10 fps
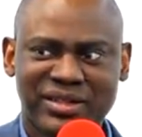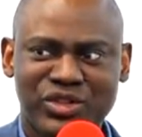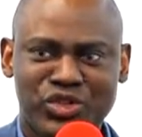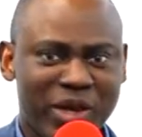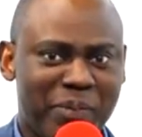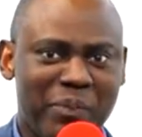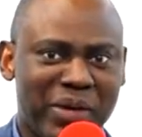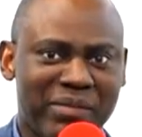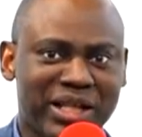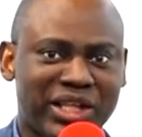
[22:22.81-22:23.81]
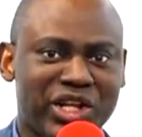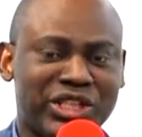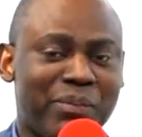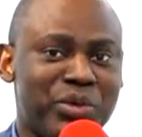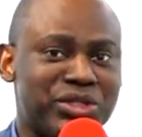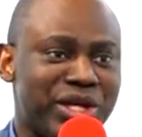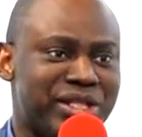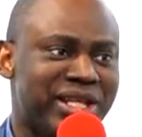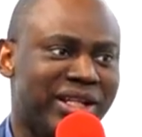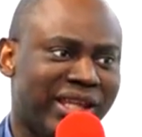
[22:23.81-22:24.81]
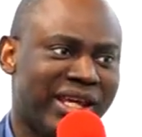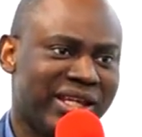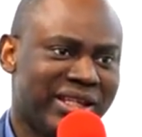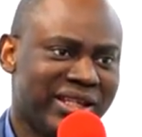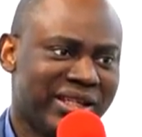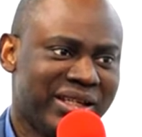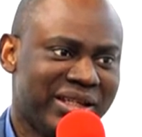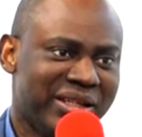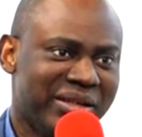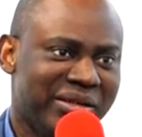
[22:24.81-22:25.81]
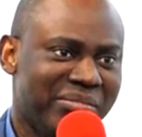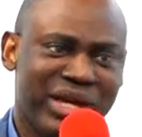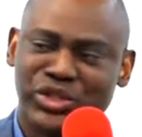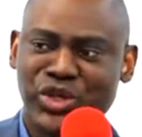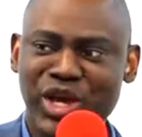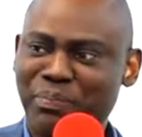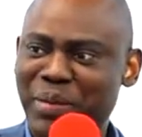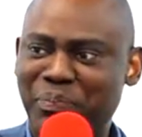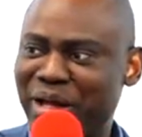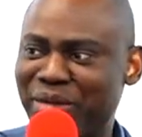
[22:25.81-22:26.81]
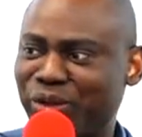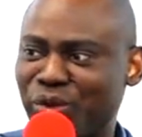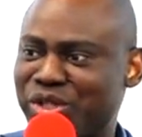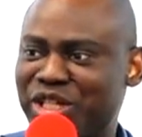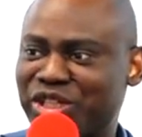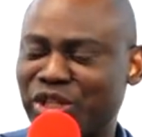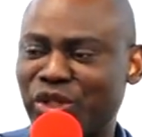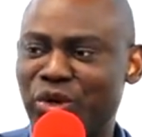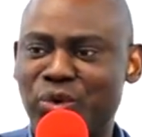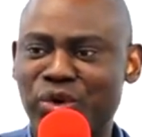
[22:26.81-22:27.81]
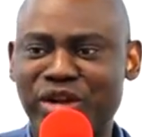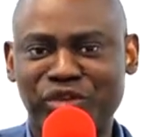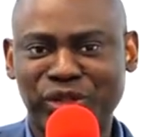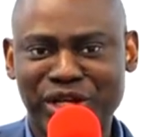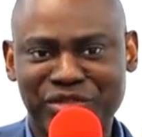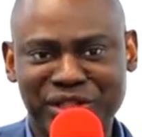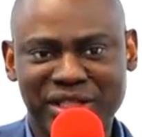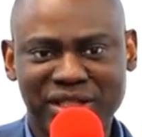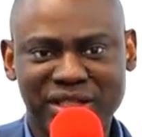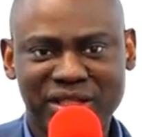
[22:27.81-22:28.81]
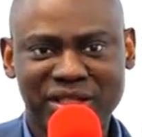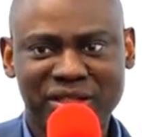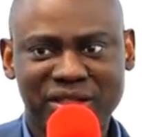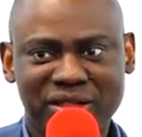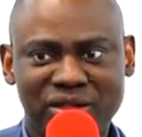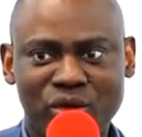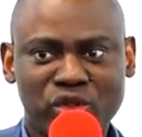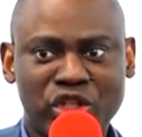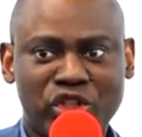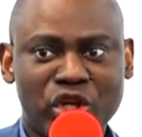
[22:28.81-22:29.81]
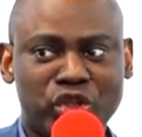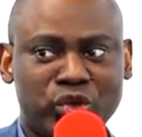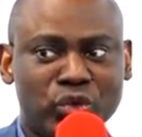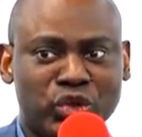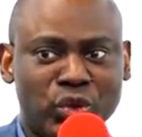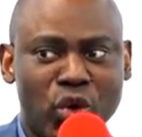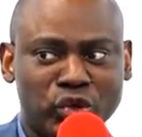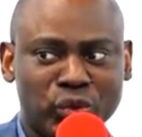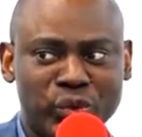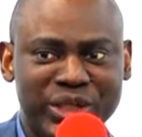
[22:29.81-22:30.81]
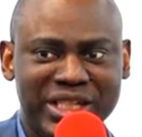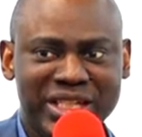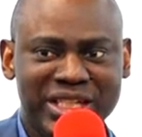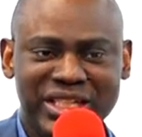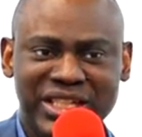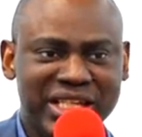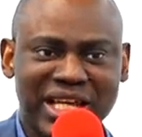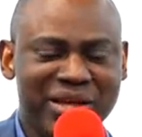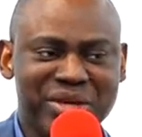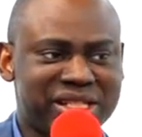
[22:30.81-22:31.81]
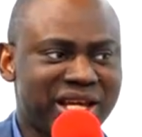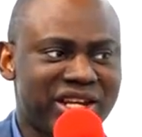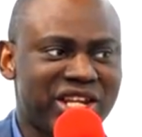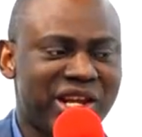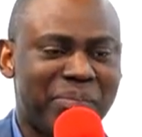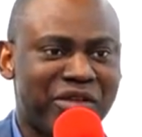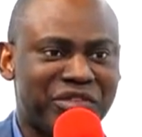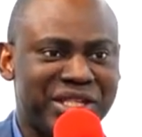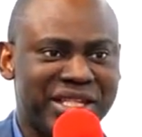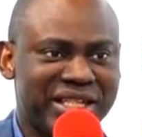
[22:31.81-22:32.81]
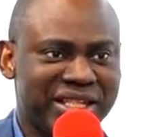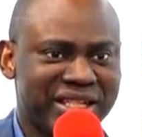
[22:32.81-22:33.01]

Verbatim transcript: Dieu peut permettre que les gens puissent t'insulter. Mais Dieu peut permettre aussi de changer le cours de votre vie. Lorsque tu es échoues aujourd'hui, dis que le mystère de Dieu n'est pas fini.